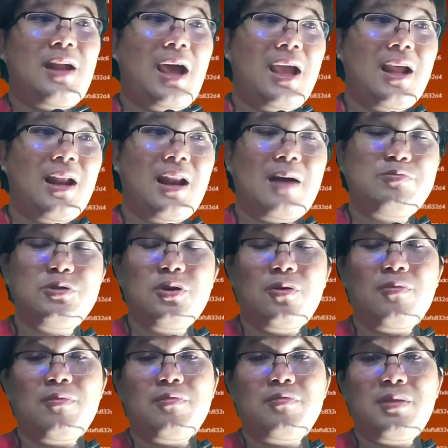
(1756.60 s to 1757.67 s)
ได้รับช
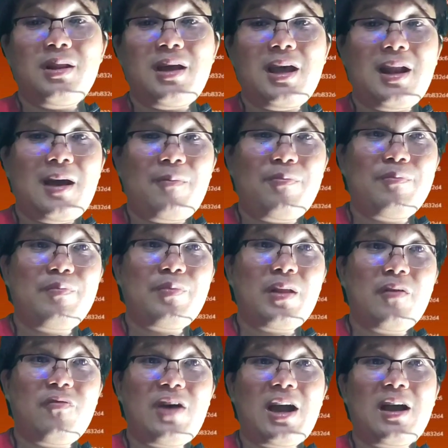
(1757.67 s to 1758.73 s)
มได้รับ
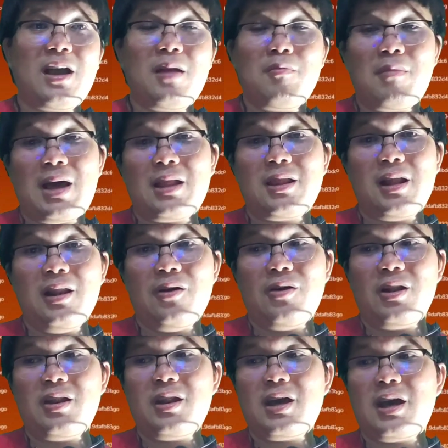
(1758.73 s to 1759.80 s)
ฟังกันมาตล
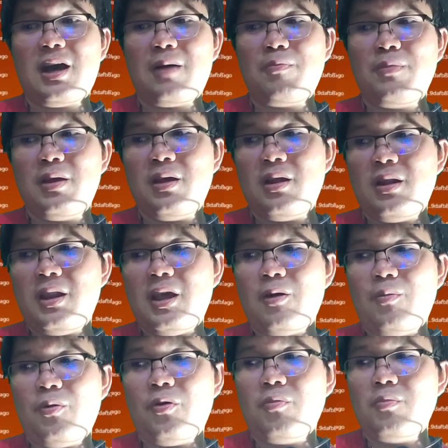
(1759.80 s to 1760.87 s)
อดนะครับ เดี๋
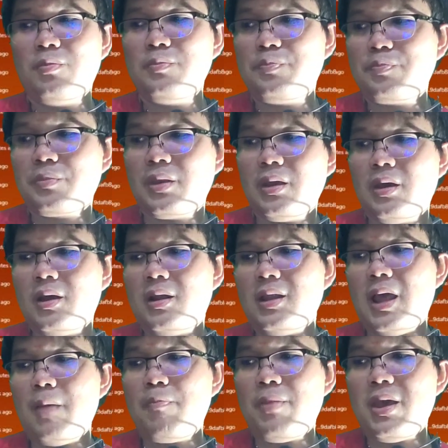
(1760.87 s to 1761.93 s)
ยวผม
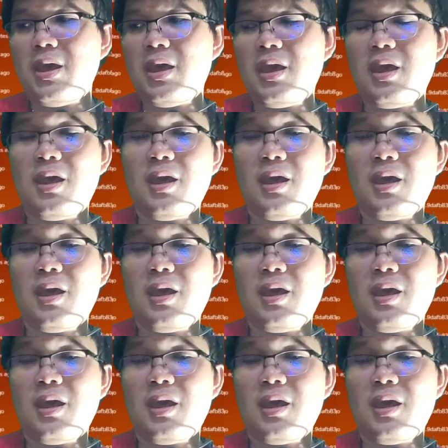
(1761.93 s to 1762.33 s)
ในปี